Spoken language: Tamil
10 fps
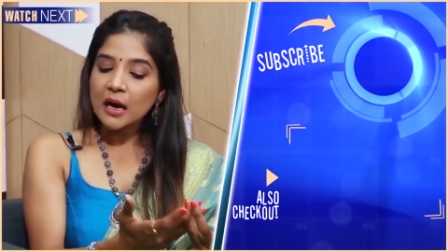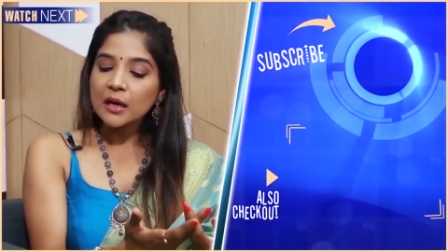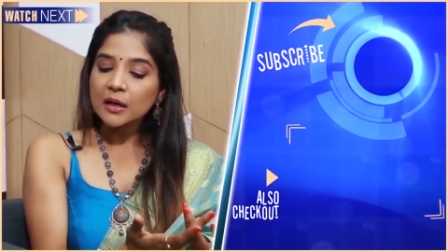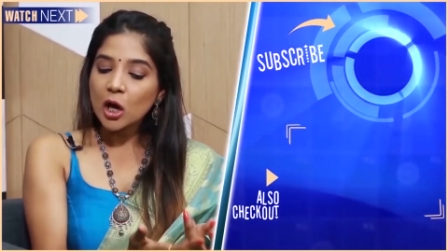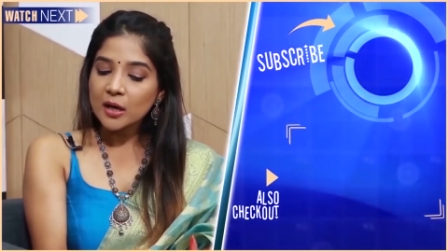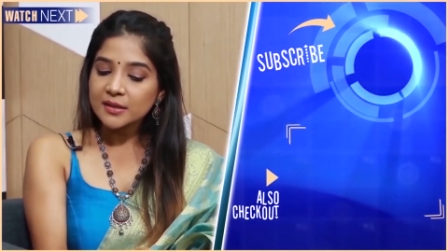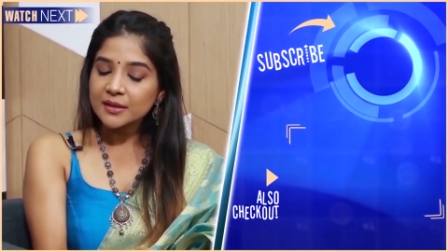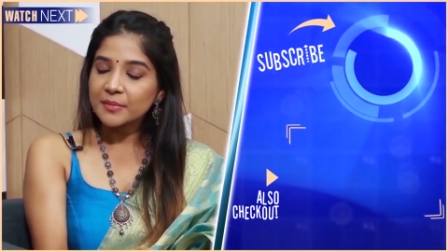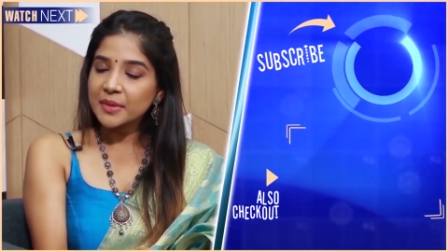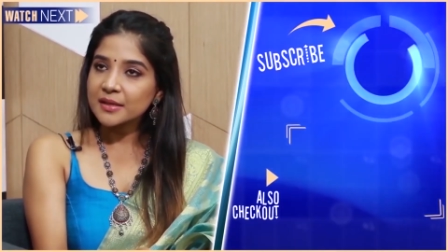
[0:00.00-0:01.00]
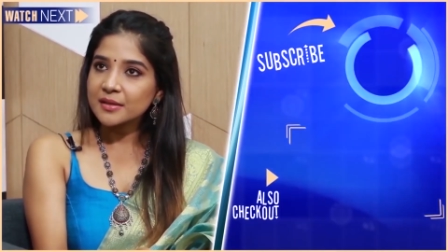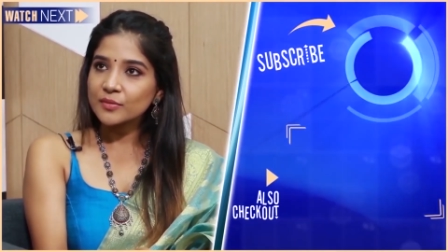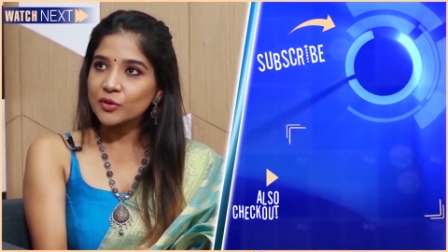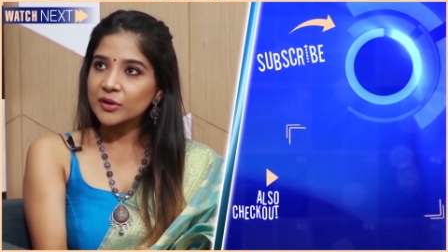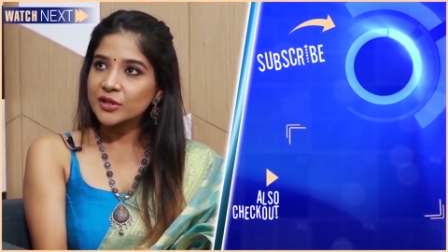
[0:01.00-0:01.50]
நான் லாஸ் கிட்டே
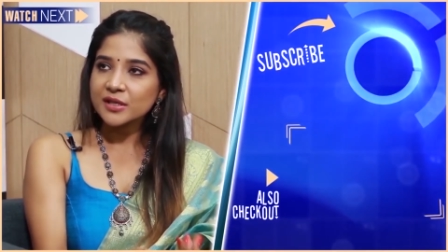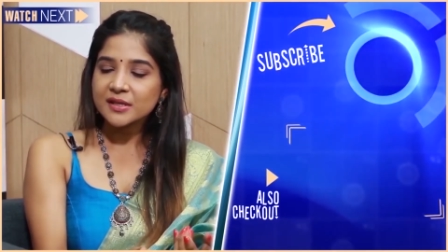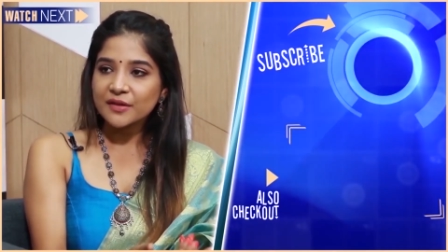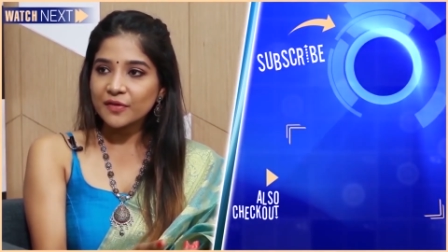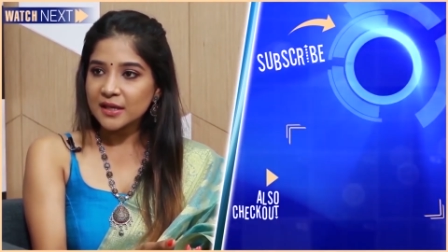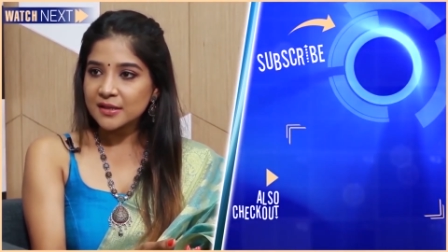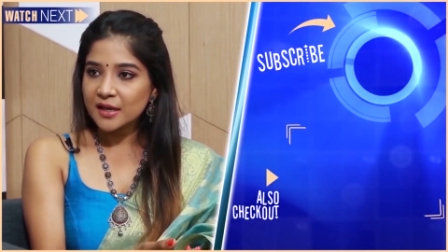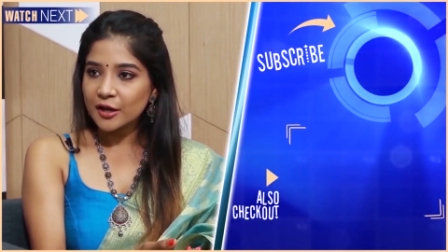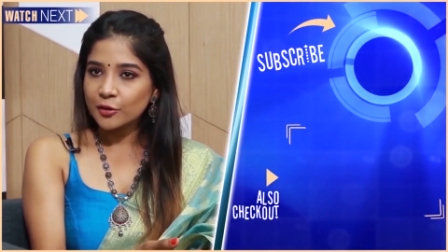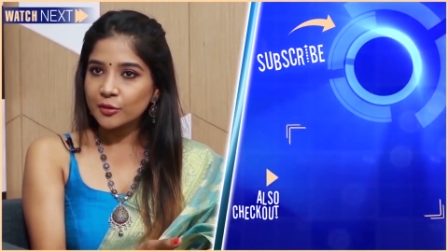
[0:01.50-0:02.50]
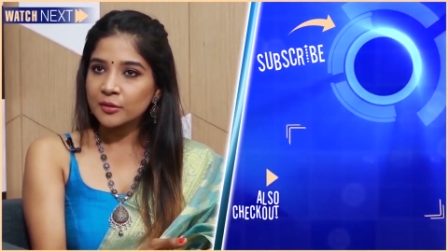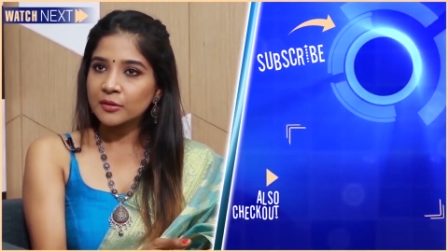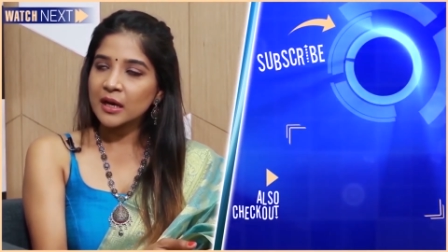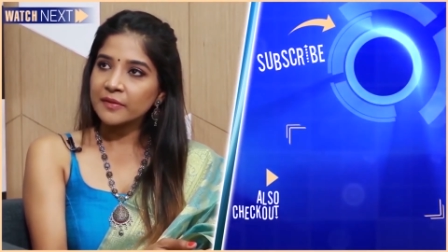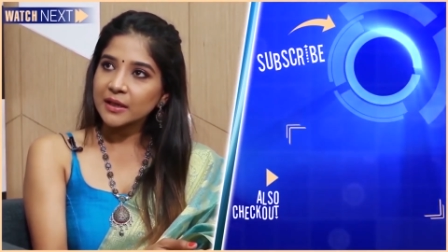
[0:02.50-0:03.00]
பேசும்போது ஷி சைட் ஃப்ரெண்ட்ஸாக இருக்கும்
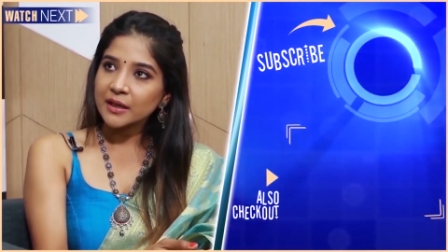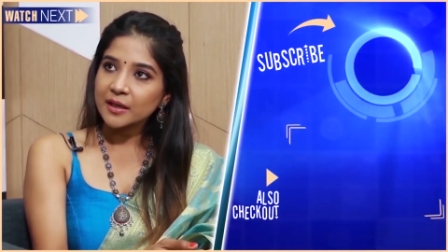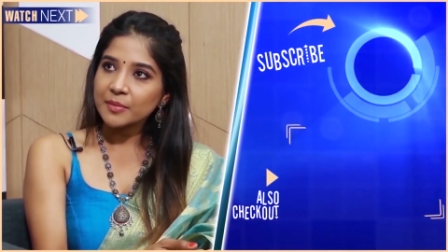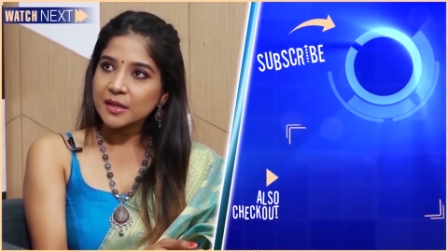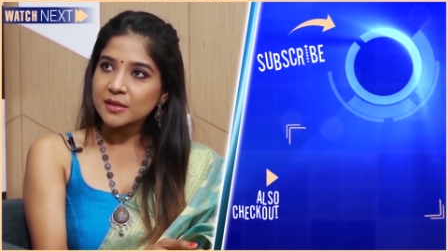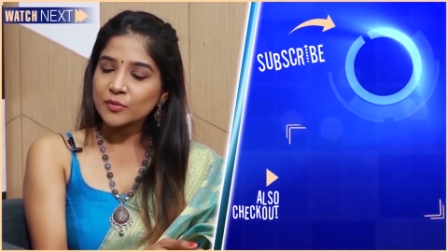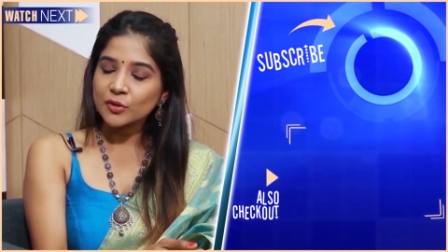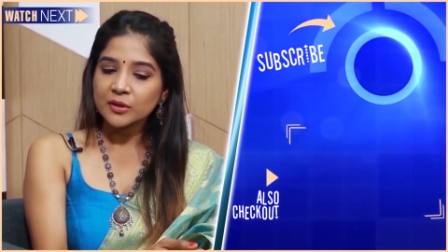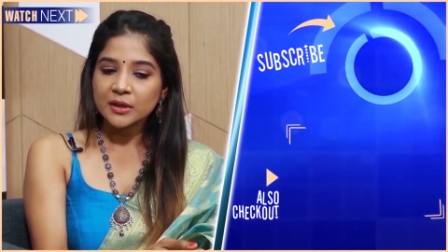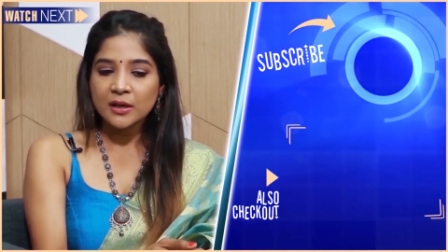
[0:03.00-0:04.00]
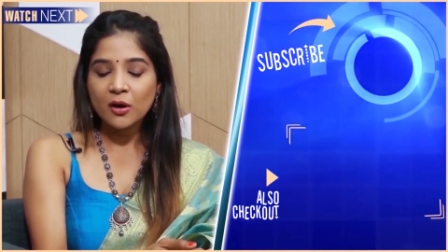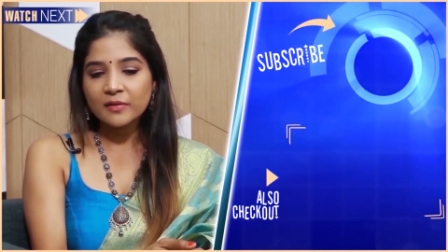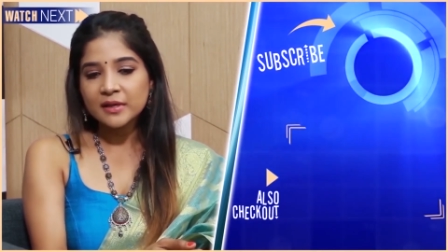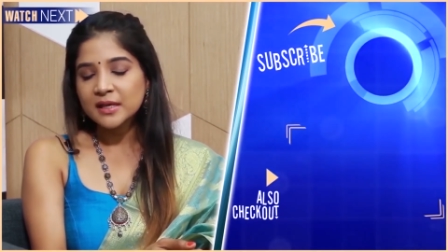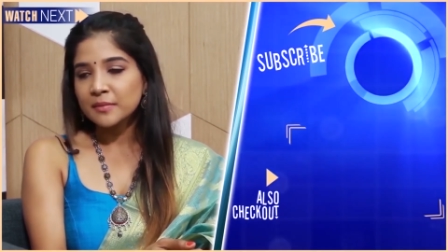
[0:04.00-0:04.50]
கவின் கிட்டே பேசும்போது ஹி
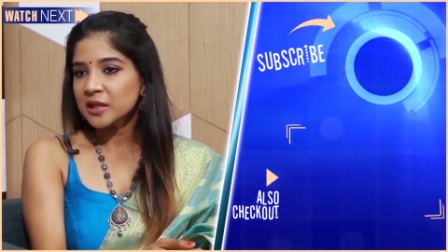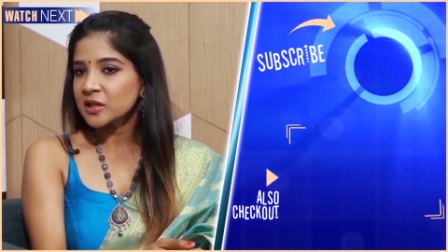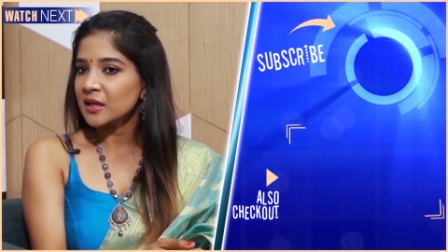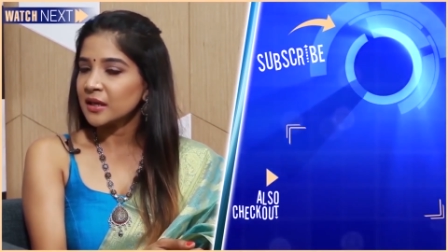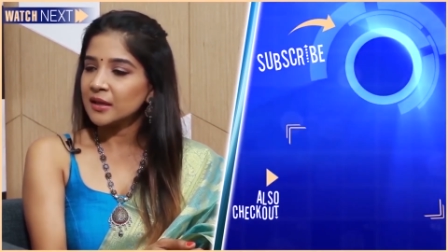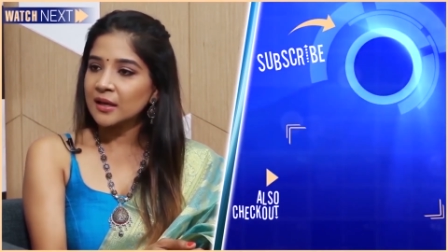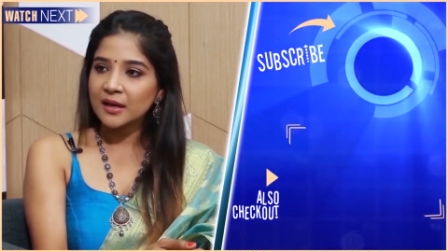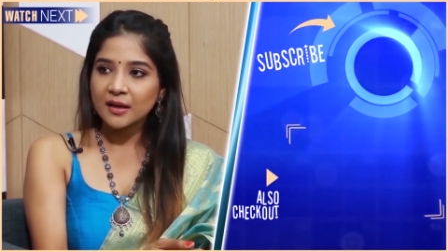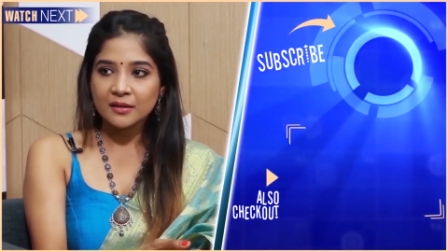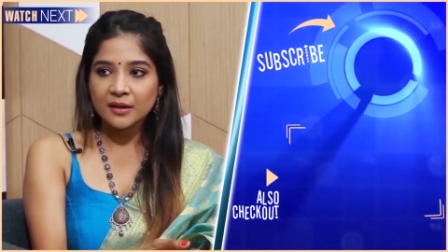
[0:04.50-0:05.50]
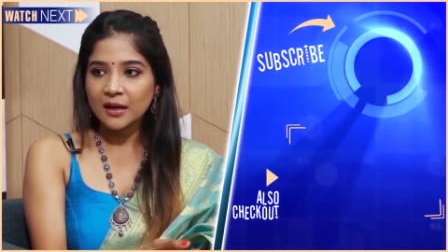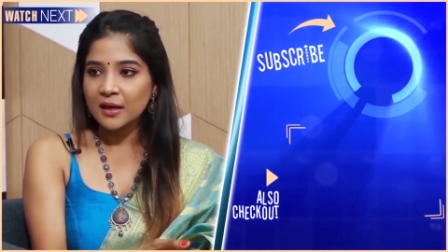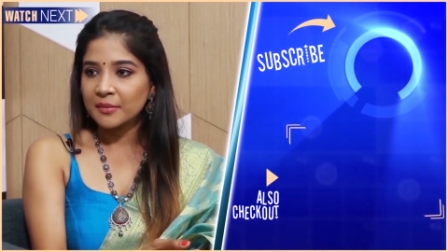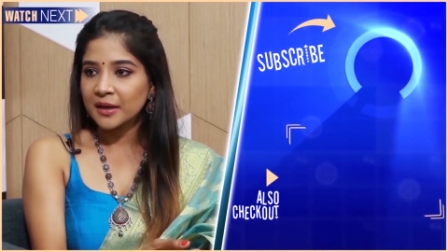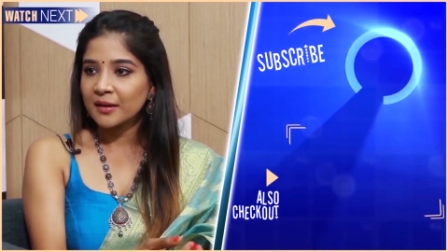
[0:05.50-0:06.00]
ஆல்வேஸ் சைட் மச்சா நீ தான் எனக்கு
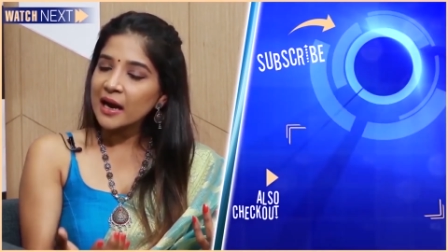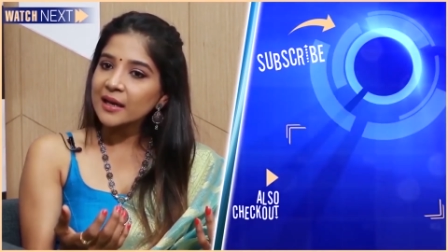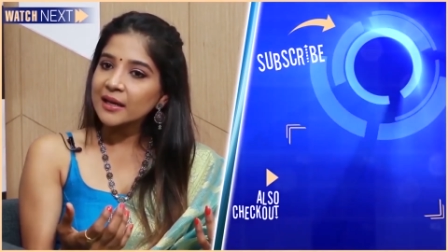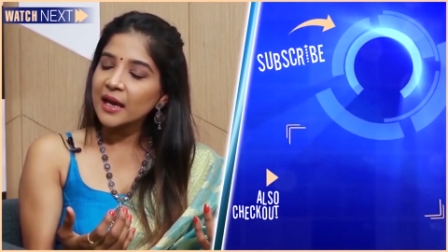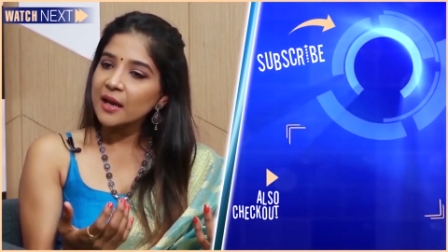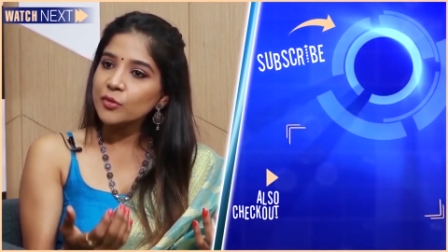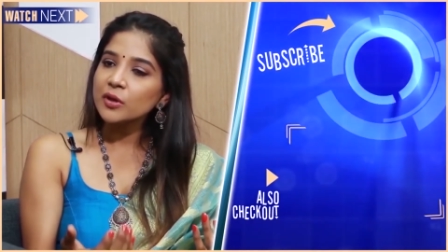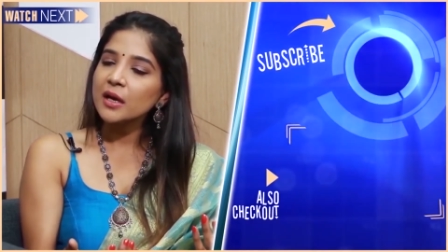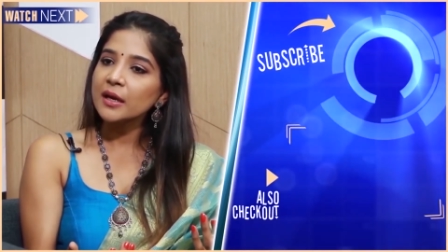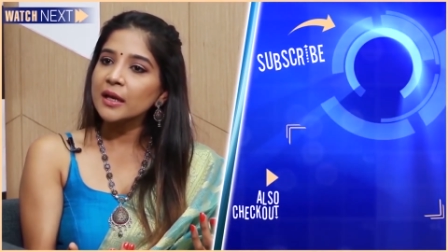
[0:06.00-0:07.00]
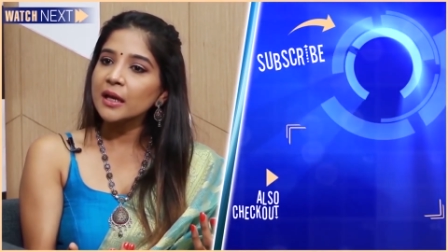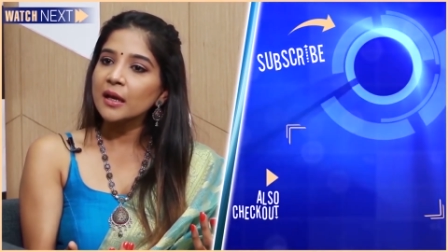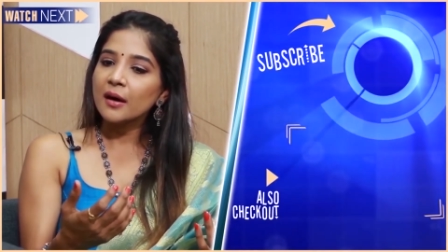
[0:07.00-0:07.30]
எல்லாமே ஆனால் ஏன் முன்னாடி